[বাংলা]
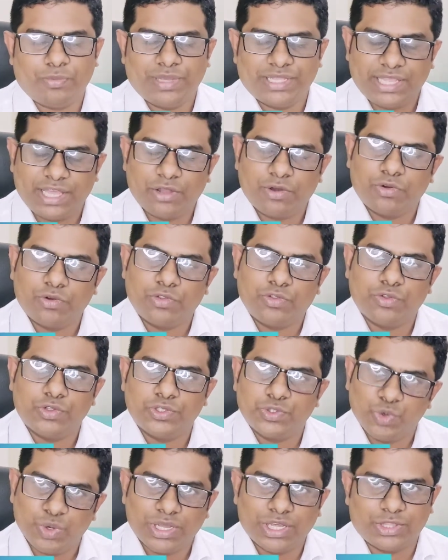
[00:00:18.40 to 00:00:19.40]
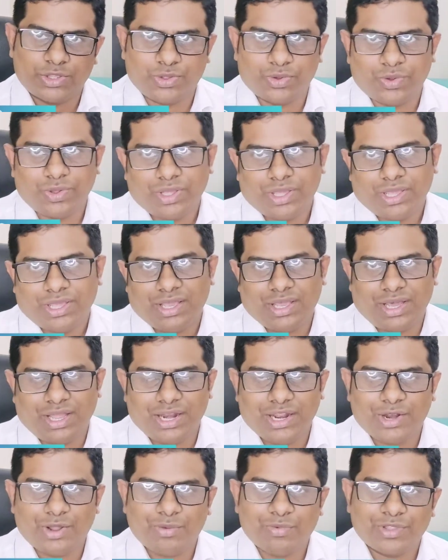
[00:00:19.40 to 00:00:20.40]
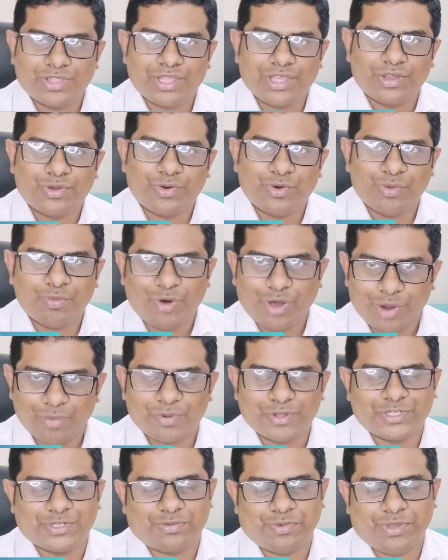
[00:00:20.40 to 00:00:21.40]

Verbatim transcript: করতো ব্যথা করতো চুলকাতো আল্লাহ রহমতে খুব অল্প